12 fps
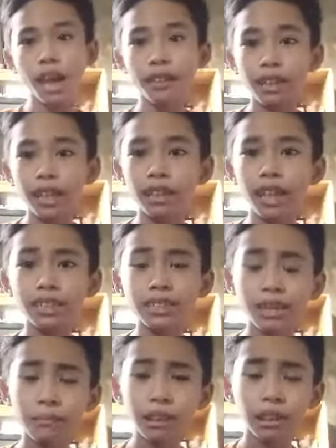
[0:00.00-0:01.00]
And then, next
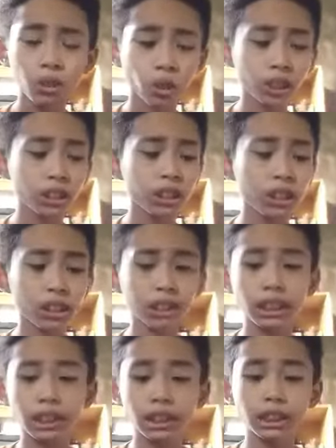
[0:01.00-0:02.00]
naman don
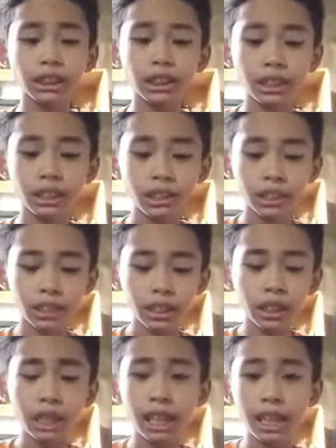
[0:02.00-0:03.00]
is
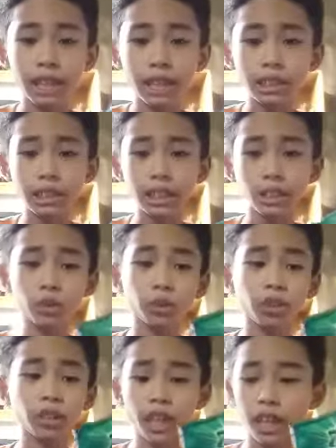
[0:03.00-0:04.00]
kailangan natin ng
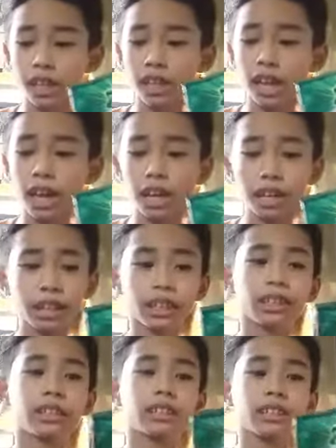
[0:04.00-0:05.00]
gunting at
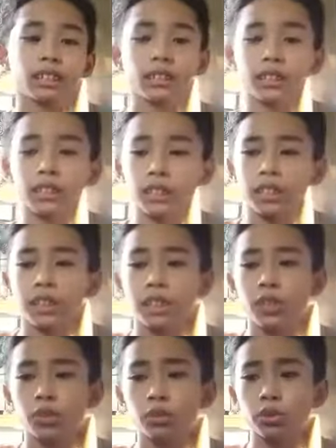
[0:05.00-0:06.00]

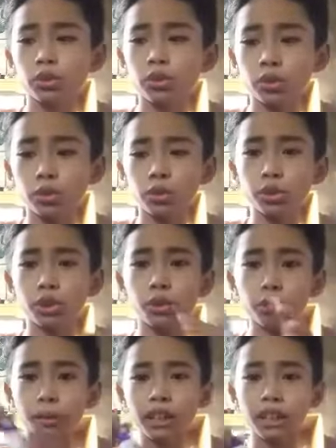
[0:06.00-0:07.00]
yung glue,
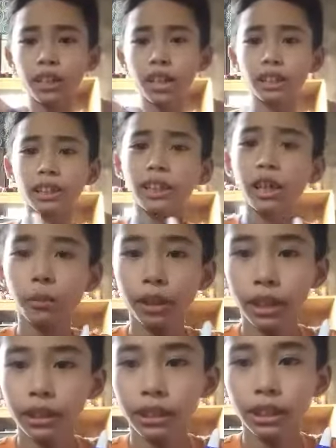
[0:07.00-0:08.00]
i-open na natin. Ay,
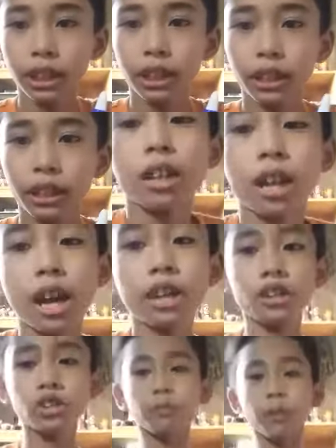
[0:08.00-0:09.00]
wait lang, sandali.
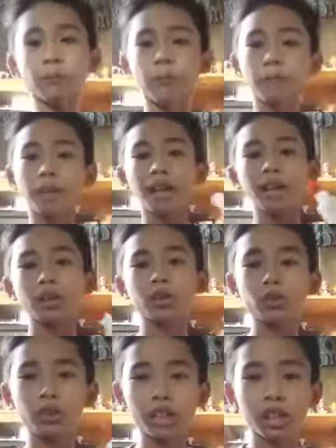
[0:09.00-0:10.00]
Ayan, so meron pa palang
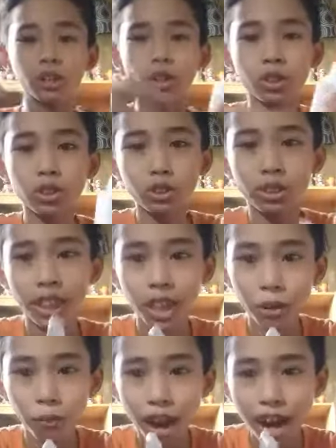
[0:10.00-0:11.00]
glue dito. So,
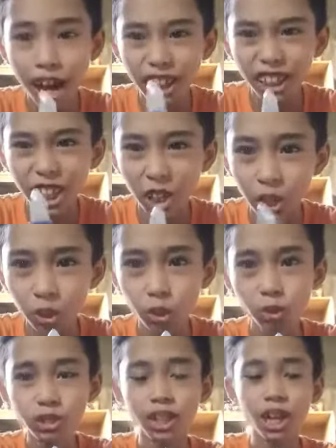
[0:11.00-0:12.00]
dalawang ating
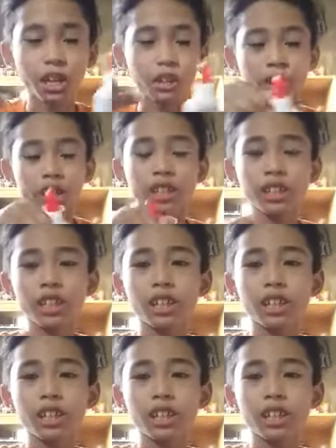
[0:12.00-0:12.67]
glue sa ngayon.